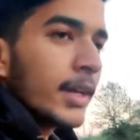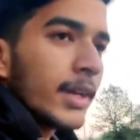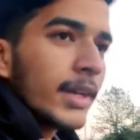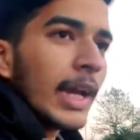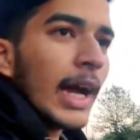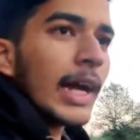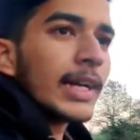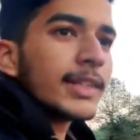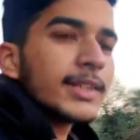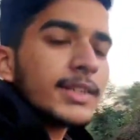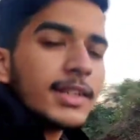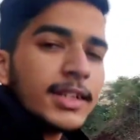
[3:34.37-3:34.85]

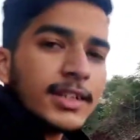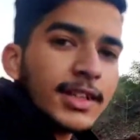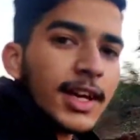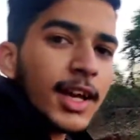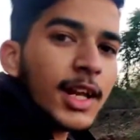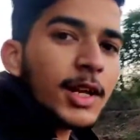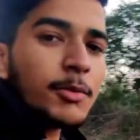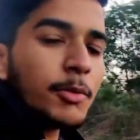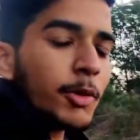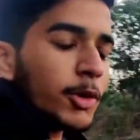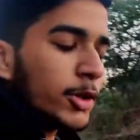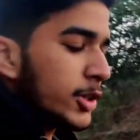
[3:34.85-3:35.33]
यहाँ से
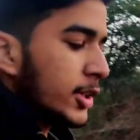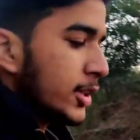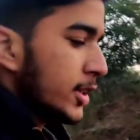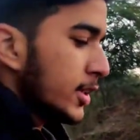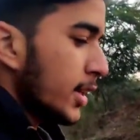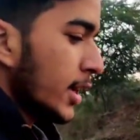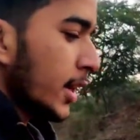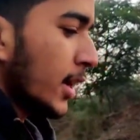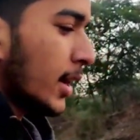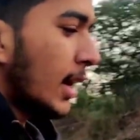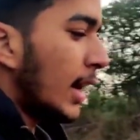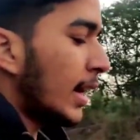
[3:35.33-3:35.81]
नज़ारे बहुत अच्छे
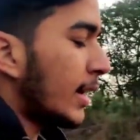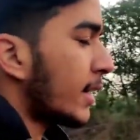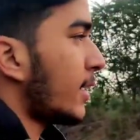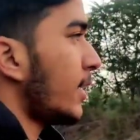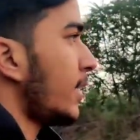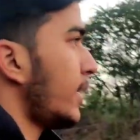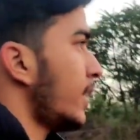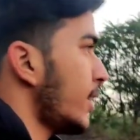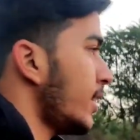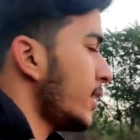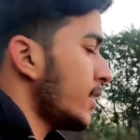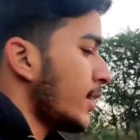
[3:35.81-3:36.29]
रहते हैं
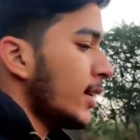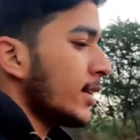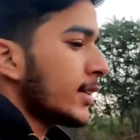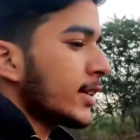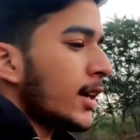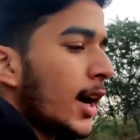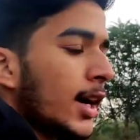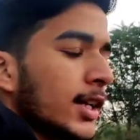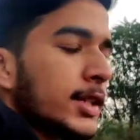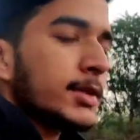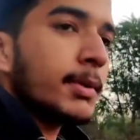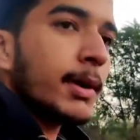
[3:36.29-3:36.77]
कलेक्ट्रेट की ये
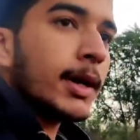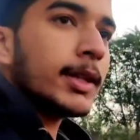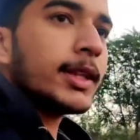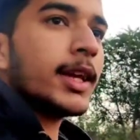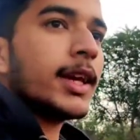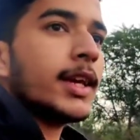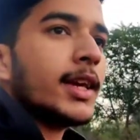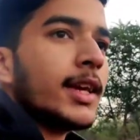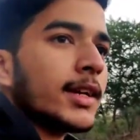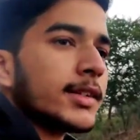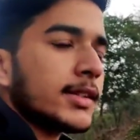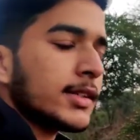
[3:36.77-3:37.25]
खास बात
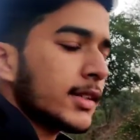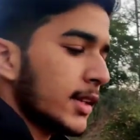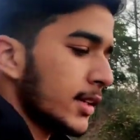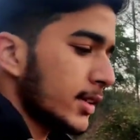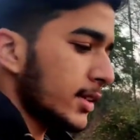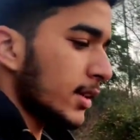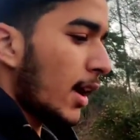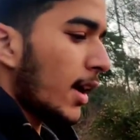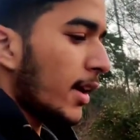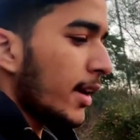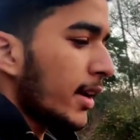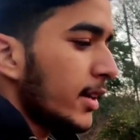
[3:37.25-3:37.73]
है कि यहाँ से
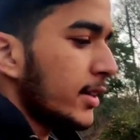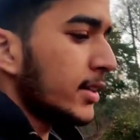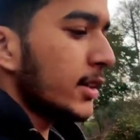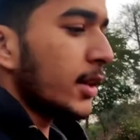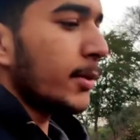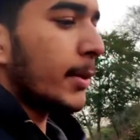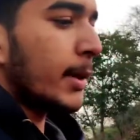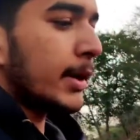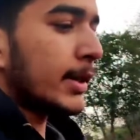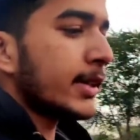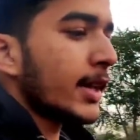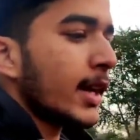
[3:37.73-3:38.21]
नज़ारे
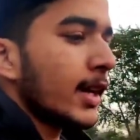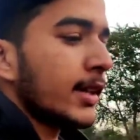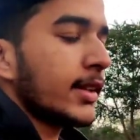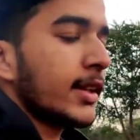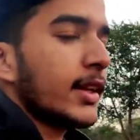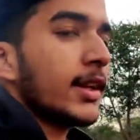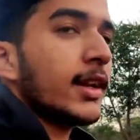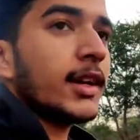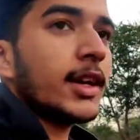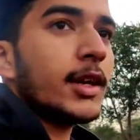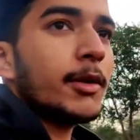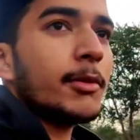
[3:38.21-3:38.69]
एकदम ऐसे आते
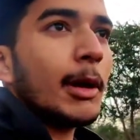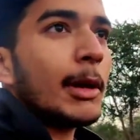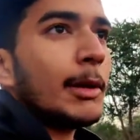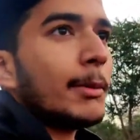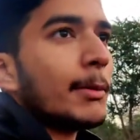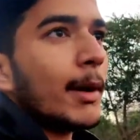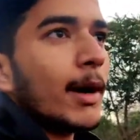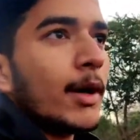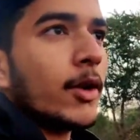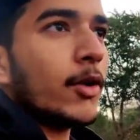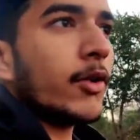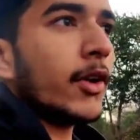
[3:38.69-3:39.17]
हैं ना कि भाई
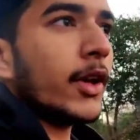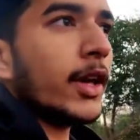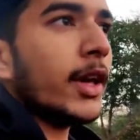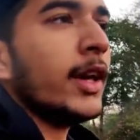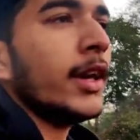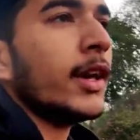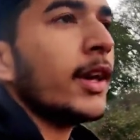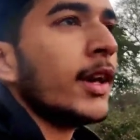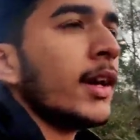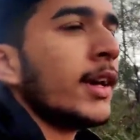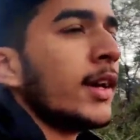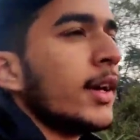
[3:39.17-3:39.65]
मानो नहीं
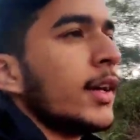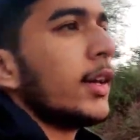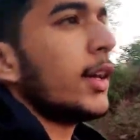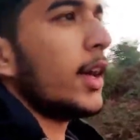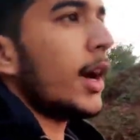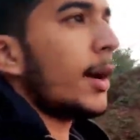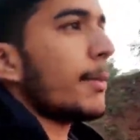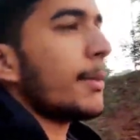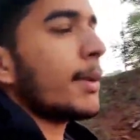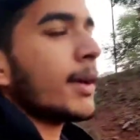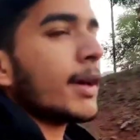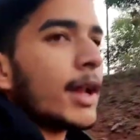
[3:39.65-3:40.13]

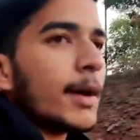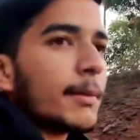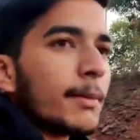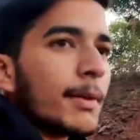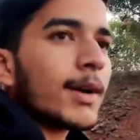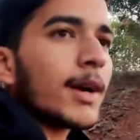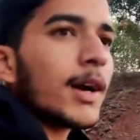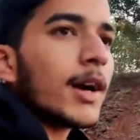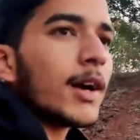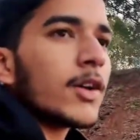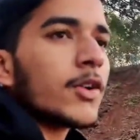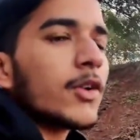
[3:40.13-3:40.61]
यहाँ पर अगर आपका
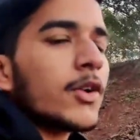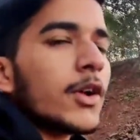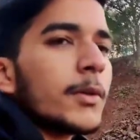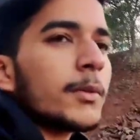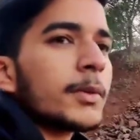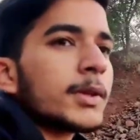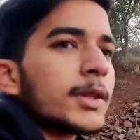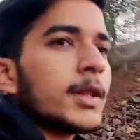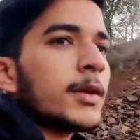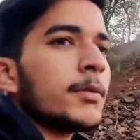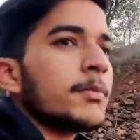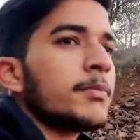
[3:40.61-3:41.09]
घर हो ना
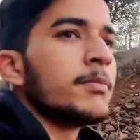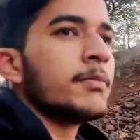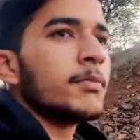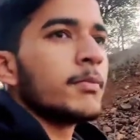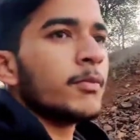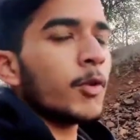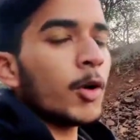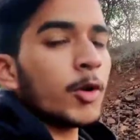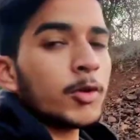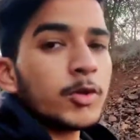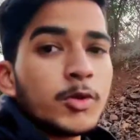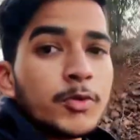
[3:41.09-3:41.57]
मतलब
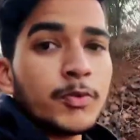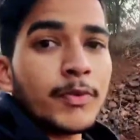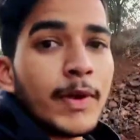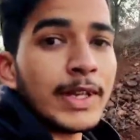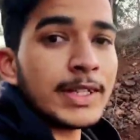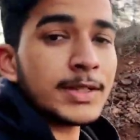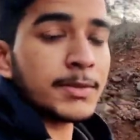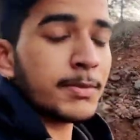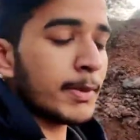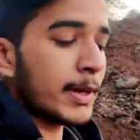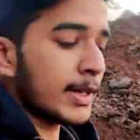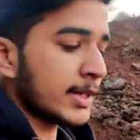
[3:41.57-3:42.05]
वन ऑफ द
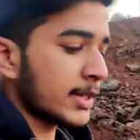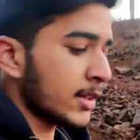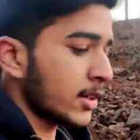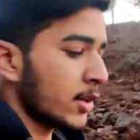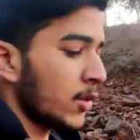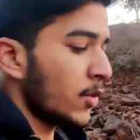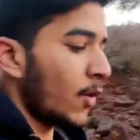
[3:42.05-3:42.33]
बेस्ट प्लेस इन